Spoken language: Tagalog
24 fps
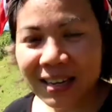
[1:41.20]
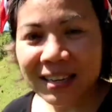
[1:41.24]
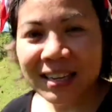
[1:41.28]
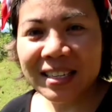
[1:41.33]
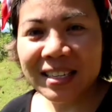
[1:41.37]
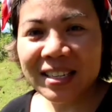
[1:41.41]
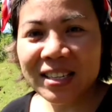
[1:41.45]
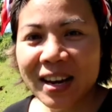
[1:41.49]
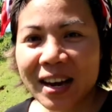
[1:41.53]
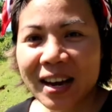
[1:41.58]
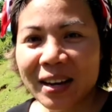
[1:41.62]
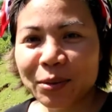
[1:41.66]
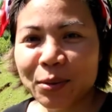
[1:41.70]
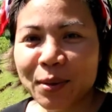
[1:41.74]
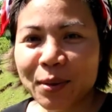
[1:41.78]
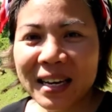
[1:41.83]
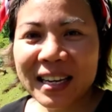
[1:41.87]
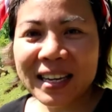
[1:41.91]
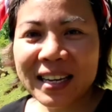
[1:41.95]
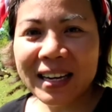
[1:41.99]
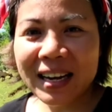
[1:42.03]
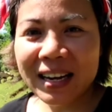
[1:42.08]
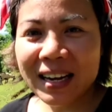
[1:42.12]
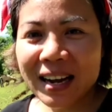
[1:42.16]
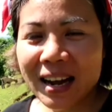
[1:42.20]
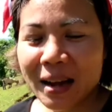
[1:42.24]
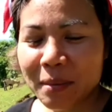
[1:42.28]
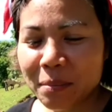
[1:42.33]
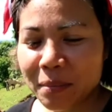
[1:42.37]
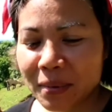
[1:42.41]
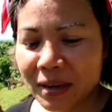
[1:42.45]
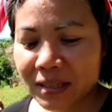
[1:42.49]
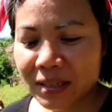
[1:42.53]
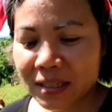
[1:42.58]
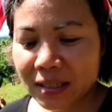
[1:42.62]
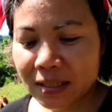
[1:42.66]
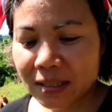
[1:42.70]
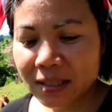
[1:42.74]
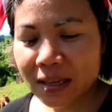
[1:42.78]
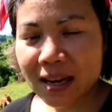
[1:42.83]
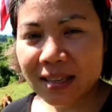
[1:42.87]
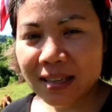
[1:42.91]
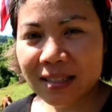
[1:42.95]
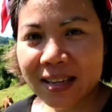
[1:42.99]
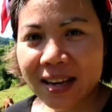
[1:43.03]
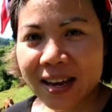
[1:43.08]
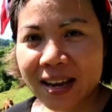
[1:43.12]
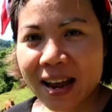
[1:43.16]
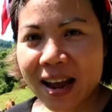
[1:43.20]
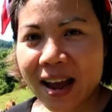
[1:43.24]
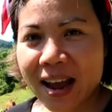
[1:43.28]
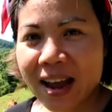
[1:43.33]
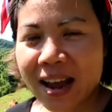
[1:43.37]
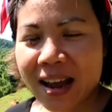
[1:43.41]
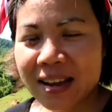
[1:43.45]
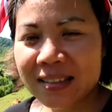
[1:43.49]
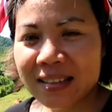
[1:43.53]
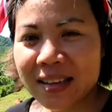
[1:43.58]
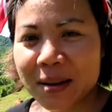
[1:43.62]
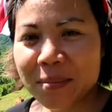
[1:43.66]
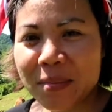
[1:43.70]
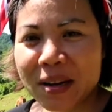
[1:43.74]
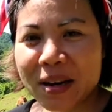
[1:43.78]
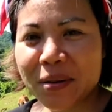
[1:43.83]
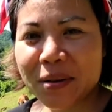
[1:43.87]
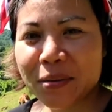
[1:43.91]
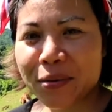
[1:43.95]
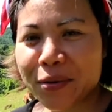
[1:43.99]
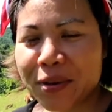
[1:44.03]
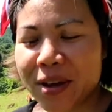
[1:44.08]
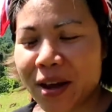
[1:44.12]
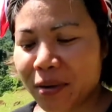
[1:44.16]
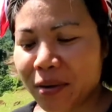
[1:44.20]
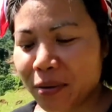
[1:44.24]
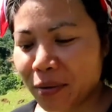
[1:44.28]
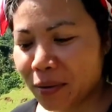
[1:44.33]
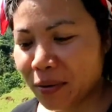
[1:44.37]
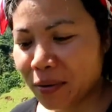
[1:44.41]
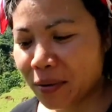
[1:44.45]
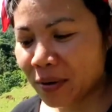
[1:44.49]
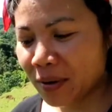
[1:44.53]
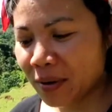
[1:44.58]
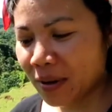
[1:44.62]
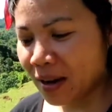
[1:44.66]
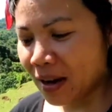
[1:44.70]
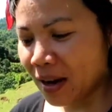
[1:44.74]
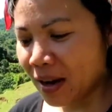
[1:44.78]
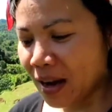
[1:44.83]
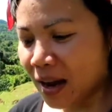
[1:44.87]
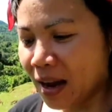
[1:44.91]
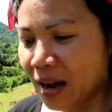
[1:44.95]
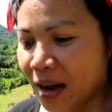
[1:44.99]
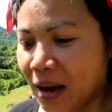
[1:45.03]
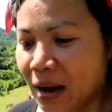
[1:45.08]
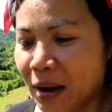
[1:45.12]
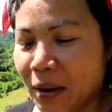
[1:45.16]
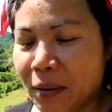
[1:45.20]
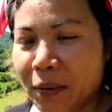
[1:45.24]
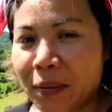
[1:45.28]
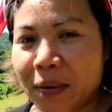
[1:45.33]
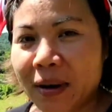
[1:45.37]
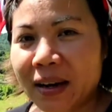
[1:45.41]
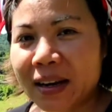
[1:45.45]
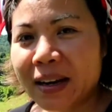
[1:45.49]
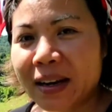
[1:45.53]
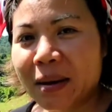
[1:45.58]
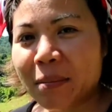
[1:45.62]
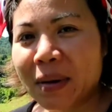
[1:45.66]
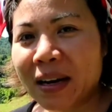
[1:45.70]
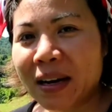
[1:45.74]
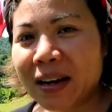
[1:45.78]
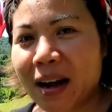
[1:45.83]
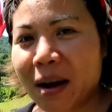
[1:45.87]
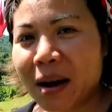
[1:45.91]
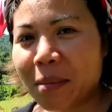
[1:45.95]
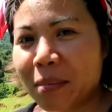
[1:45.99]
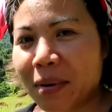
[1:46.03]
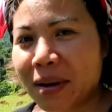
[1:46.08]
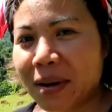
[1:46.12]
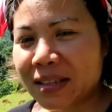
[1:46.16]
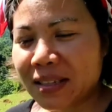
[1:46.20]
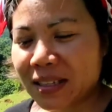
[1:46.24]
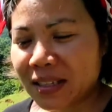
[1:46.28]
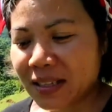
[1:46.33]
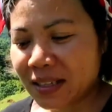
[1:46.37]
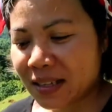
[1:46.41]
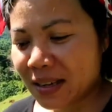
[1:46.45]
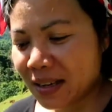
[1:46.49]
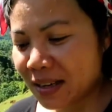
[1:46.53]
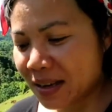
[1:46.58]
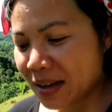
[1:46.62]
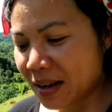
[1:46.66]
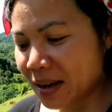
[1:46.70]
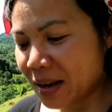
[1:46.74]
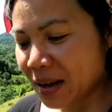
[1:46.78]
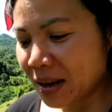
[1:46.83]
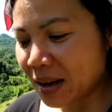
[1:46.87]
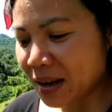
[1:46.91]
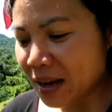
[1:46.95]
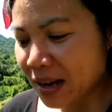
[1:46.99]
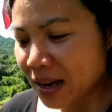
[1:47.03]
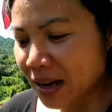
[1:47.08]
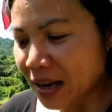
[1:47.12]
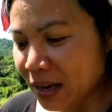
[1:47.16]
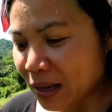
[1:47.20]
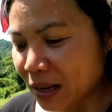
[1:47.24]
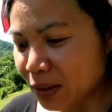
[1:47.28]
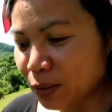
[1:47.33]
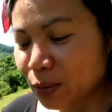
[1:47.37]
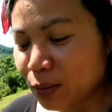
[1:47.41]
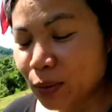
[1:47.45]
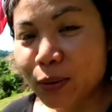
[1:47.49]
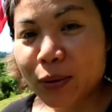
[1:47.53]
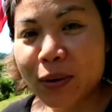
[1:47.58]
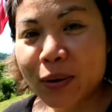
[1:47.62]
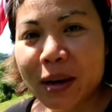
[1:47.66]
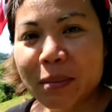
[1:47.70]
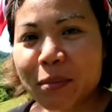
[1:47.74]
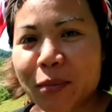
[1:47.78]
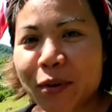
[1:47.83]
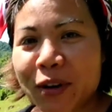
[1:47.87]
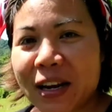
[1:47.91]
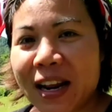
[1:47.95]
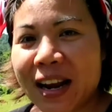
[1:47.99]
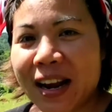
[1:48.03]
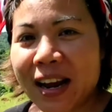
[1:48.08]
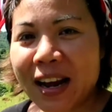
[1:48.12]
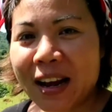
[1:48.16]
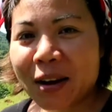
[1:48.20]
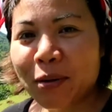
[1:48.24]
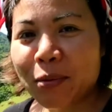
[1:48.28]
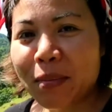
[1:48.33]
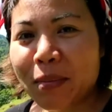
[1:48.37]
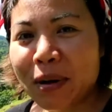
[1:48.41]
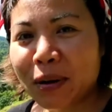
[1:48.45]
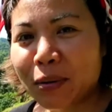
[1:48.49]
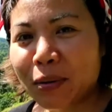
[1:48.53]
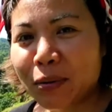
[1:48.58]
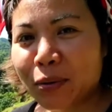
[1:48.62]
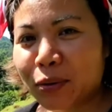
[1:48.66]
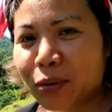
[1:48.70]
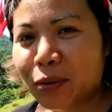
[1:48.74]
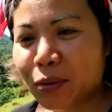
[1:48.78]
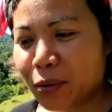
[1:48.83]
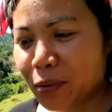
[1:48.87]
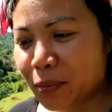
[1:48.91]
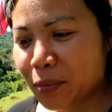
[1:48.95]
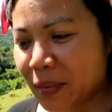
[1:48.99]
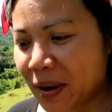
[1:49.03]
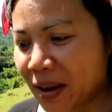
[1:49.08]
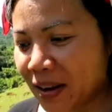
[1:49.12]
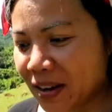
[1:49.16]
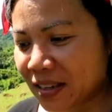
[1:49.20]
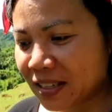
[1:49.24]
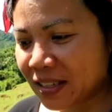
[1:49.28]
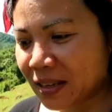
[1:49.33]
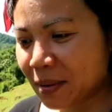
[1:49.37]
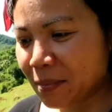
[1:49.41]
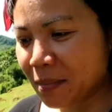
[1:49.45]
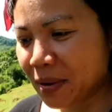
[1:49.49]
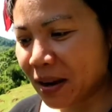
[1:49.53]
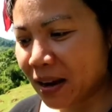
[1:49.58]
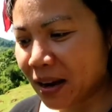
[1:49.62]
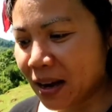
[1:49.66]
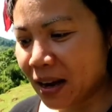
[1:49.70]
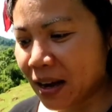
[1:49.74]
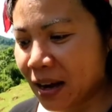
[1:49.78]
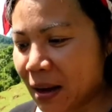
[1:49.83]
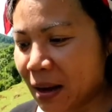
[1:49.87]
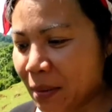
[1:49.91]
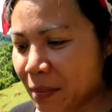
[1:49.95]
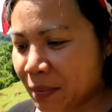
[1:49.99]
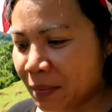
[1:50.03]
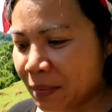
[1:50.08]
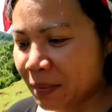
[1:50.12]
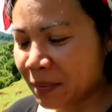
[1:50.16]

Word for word: hindi siya actually nagapas kasi sabi ng kuya ko huwag ka nang magapas tulungan mo na lang ako magluto para sa mga